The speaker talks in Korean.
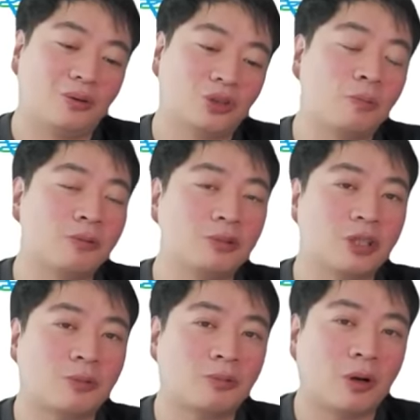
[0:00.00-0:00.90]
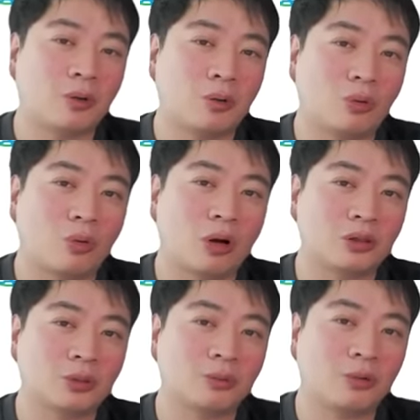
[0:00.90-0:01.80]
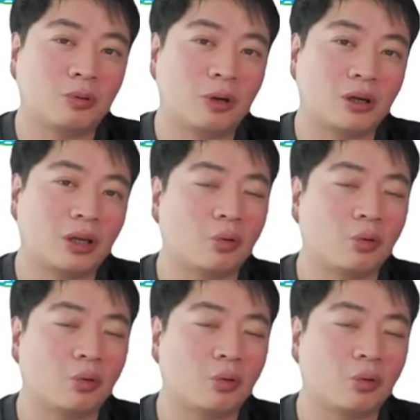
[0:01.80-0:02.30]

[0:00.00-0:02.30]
저품질 제품하고 고가형 제품하고 막 아,